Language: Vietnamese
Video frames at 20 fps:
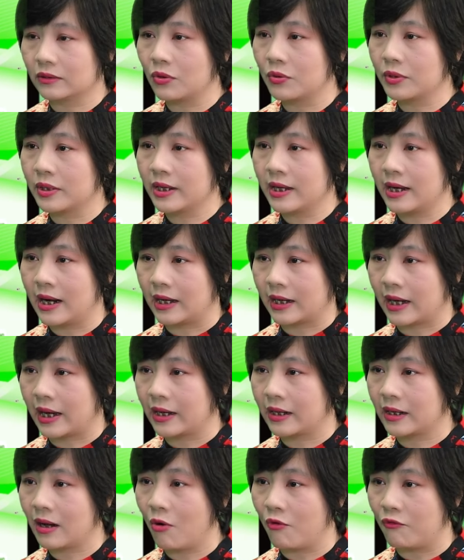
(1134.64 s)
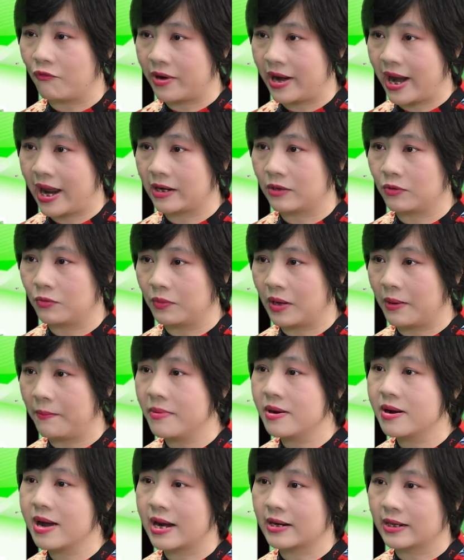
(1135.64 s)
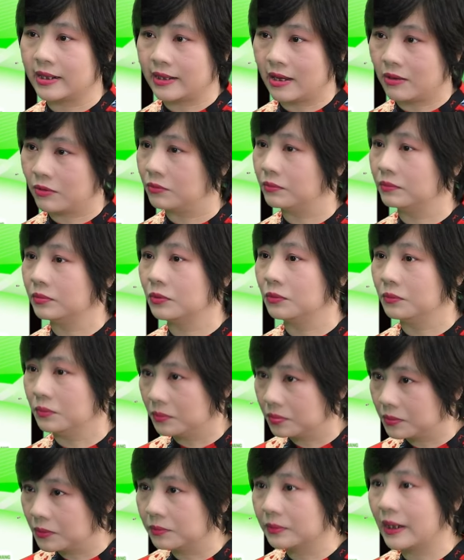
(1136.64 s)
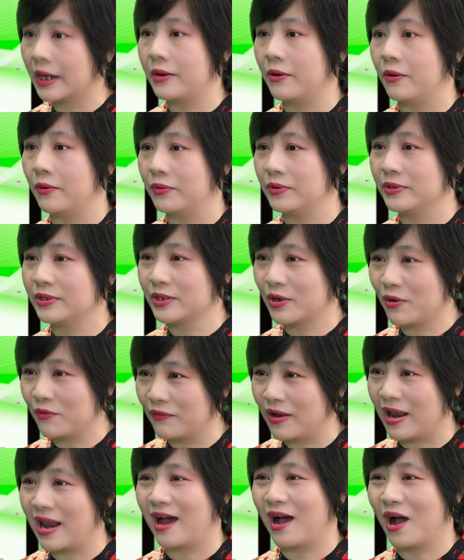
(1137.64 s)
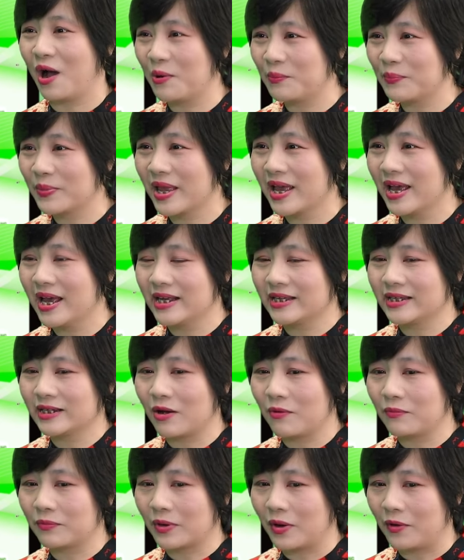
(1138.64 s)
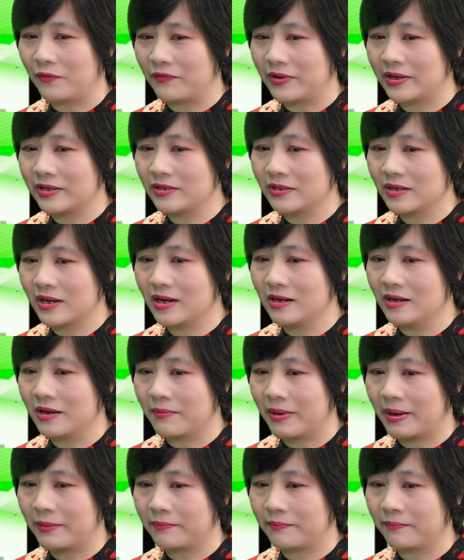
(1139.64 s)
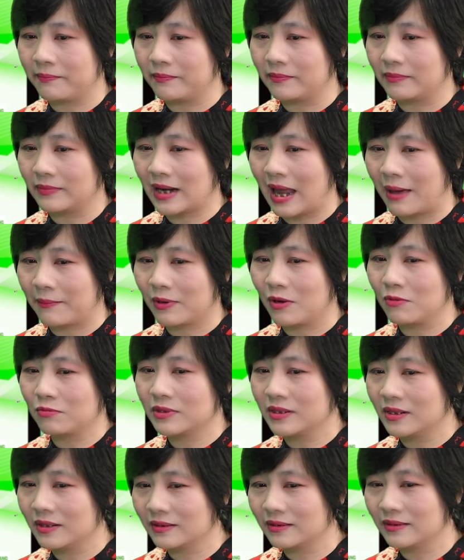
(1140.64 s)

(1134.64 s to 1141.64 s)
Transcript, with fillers: đôi khi là cái khẩu phần ăn cũng cái bữa ăn người ta cũng cũng cũng thay đổi chứ không dạ. phải là không dạ. chứ không còn với những người mà làm công sức